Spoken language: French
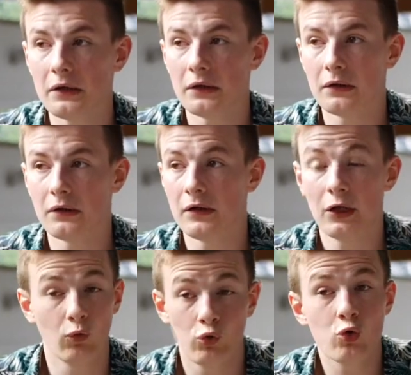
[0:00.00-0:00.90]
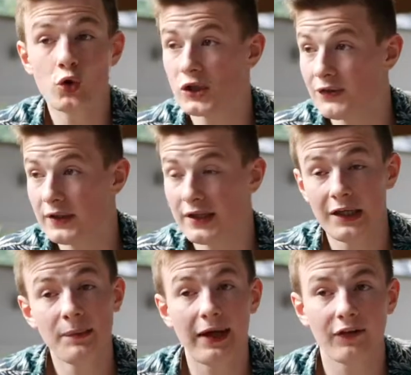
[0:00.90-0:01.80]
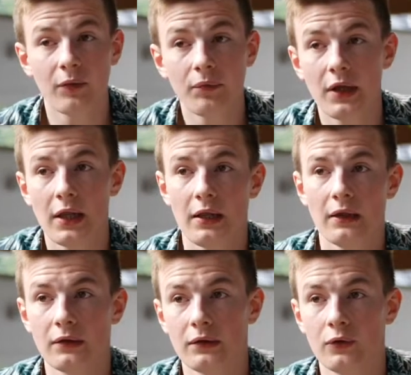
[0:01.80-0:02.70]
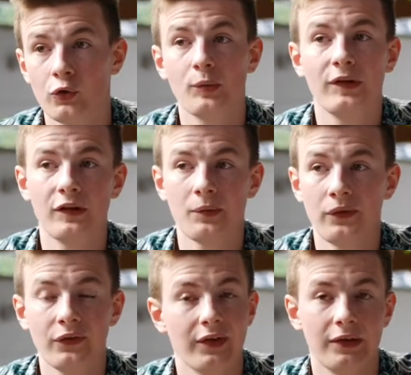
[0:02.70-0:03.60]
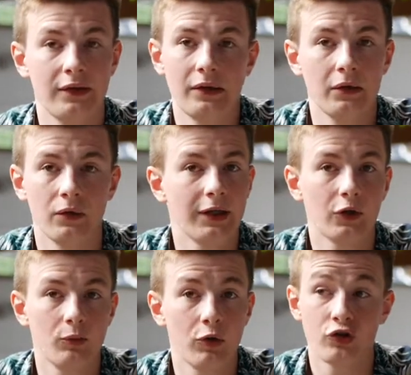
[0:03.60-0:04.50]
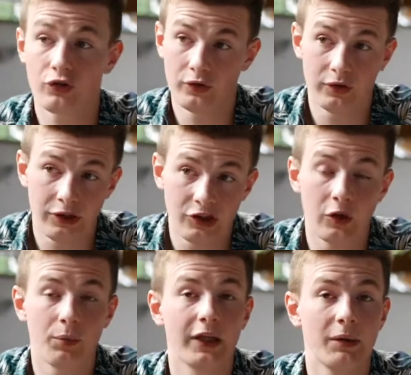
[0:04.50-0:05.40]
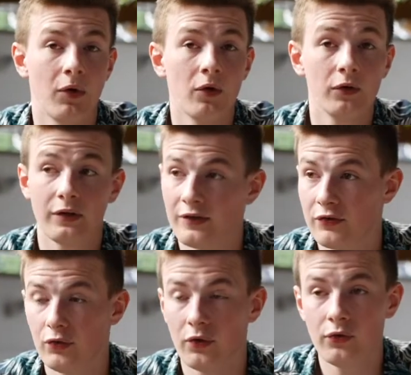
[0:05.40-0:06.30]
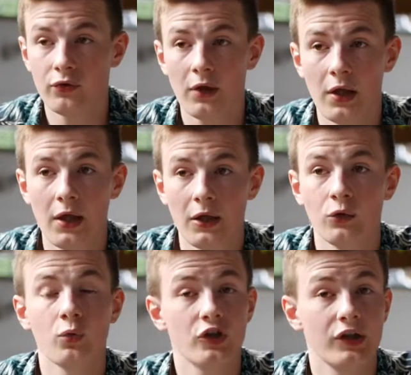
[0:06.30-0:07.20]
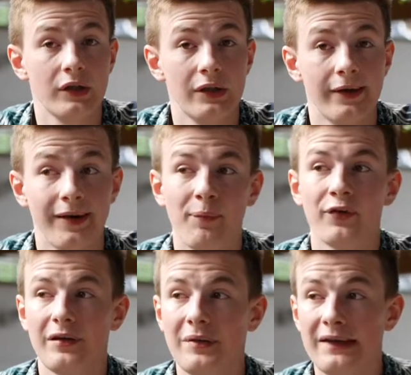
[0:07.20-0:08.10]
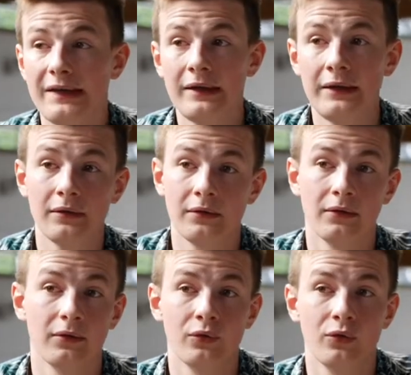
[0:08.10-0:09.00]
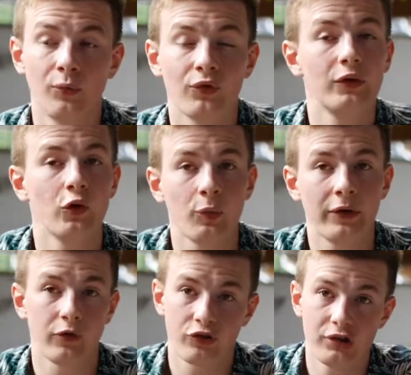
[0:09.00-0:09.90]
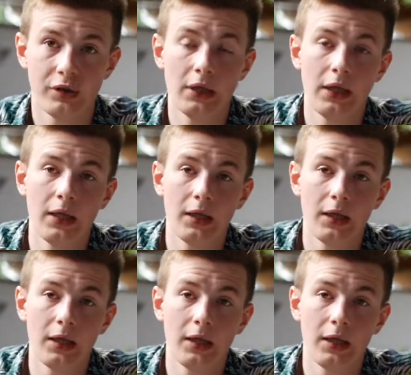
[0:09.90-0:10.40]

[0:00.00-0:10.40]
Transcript: euh, les concours que j'avais gagnés par exemple, euh, automatiquement, ça a été carte blanche déjà auprès des banques, des assurances. Donc j'ai la possibilité de monter une entreprise en Chine